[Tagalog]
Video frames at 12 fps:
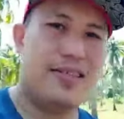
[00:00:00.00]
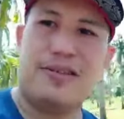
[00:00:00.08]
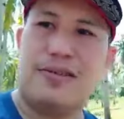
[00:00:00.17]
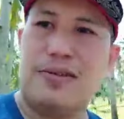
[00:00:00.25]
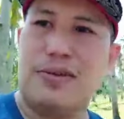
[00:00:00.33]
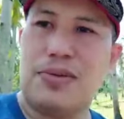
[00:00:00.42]

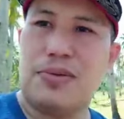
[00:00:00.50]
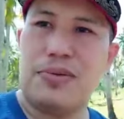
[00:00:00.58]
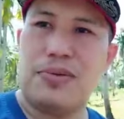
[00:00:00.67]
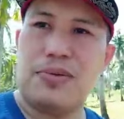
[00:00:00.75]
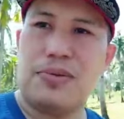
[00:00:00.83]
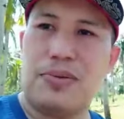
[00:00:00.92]
So
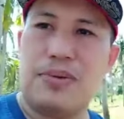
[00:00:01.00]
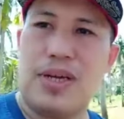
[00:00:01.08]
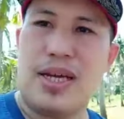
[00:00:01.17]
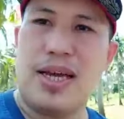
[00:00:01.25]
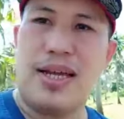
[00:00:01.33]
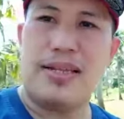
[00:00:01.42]

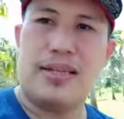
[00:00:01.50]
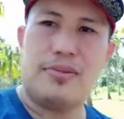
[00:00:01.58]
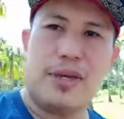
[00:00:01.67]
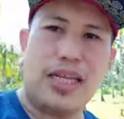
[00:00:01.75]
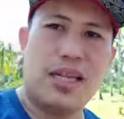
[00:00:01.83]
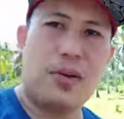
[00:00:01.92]
ayan,
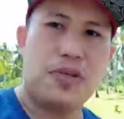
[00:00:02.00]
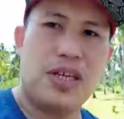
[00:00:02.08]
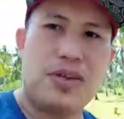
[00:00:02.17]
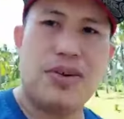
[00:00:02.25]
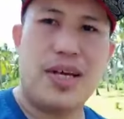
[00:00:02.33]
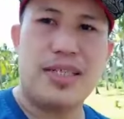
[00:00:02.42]
kita ko sa
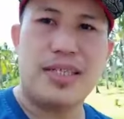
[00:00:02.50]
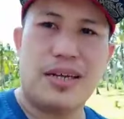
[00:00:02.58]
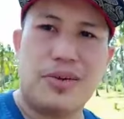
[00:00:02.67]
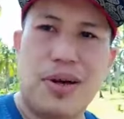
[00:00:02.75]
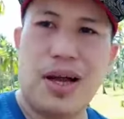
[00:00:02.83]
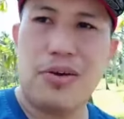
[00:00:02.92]
inyo guys ha,
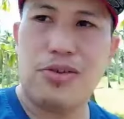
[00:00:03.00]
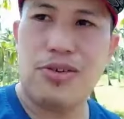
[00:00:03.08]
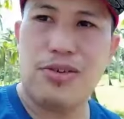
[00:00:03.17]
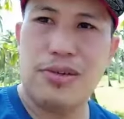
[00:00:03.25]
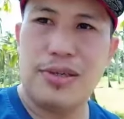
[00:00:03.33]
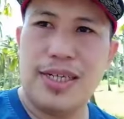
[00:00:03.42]
yung kahoy
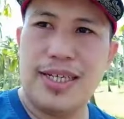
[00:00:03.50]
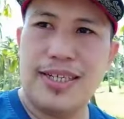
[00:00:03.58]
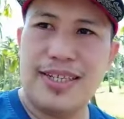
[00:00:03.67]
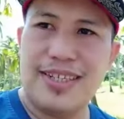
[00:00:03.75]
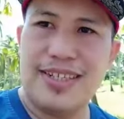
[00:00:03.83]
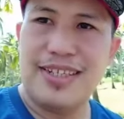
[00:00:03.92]
ko
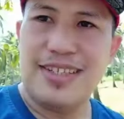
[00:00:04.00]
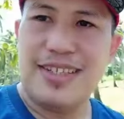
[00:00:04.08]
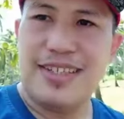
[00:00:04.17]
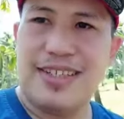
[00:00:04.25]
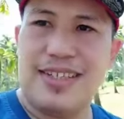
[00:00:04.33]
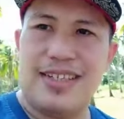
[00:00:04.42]

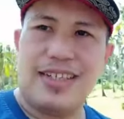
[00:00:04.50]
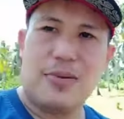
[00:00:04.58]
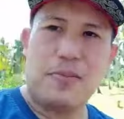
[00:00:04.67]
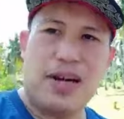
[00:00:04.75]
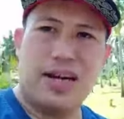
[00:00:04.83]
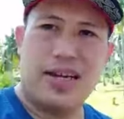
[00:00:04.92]
na
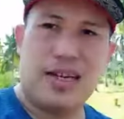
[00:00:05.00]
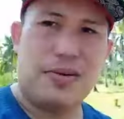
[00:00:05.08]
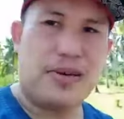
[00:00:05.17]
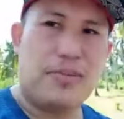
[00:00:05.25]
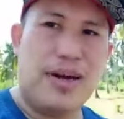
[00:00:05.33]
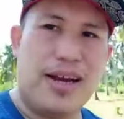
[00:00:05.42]
pang gawa
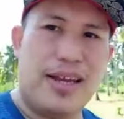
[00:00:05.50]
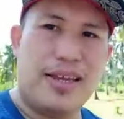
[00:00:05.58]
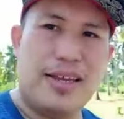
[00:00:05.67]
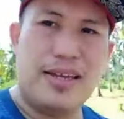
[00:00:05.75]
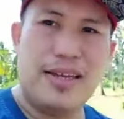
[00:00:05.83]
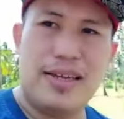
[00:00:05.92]
ng bahay.
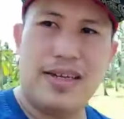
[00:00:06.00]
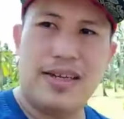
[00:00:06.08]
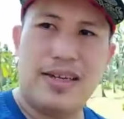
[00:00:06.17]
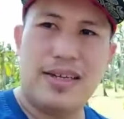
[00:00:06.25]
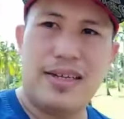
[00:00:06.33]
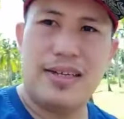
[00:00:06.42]

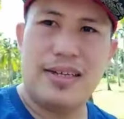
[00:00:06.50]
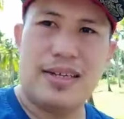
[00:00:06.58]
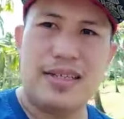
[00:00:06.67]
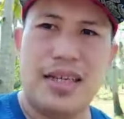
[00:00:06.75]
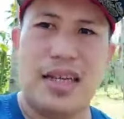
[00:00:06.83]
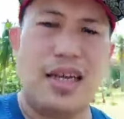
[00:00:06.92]

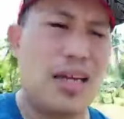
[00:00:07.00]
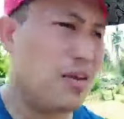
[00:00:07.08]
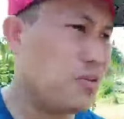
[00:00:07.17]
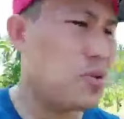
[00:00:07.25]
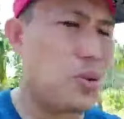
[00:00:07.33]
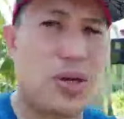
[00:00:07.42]
Kasi
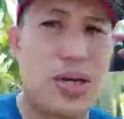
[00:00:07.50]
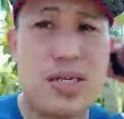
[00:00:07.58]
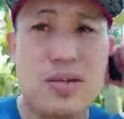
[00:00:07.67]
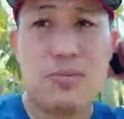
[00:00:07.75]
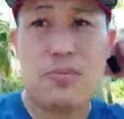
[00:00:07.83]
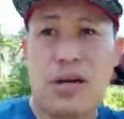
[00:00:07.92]
gusto ko guys
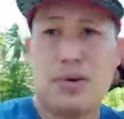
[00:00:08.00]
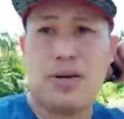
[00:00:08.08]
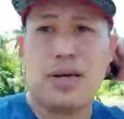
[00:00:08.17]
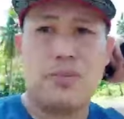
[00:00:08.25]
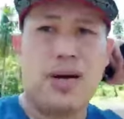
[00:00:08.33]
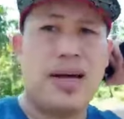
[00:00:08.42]
yung paggawa
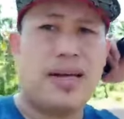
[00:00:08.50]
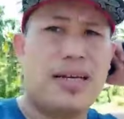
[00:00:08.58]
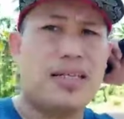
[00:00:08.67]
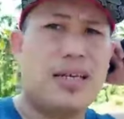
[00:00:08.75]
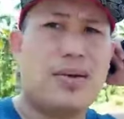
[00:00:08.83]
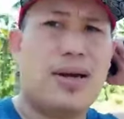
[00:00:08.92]
ng bahay
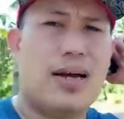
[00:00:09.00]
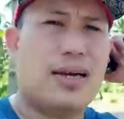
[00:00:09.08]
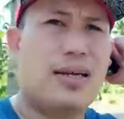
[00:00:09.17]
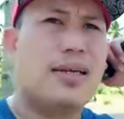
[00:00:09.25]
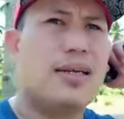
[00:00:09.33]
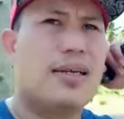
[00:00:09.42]
guys, ano lang,
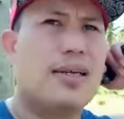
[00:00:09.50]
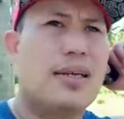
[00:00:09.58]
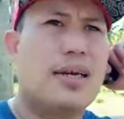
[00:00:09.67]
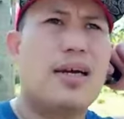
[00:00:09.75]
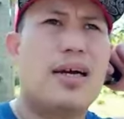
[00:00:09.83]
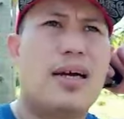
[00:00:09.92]

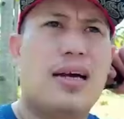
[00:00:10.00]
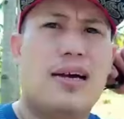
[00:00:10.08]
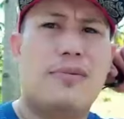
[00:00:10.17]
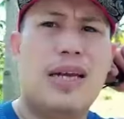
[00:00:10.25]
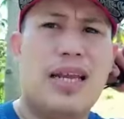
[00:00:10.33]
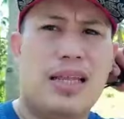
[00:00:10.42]

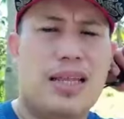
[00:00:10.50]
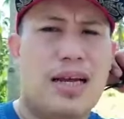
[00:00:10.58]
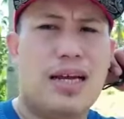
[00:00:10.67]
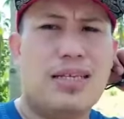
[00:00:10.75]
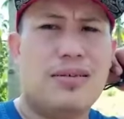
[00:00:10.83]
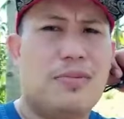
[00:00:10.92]
uh, maliit lang
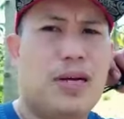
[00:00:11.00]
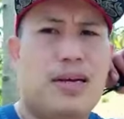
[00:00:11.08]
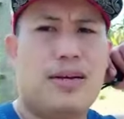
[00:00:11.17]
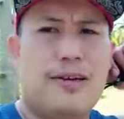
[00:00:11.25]
guys, pang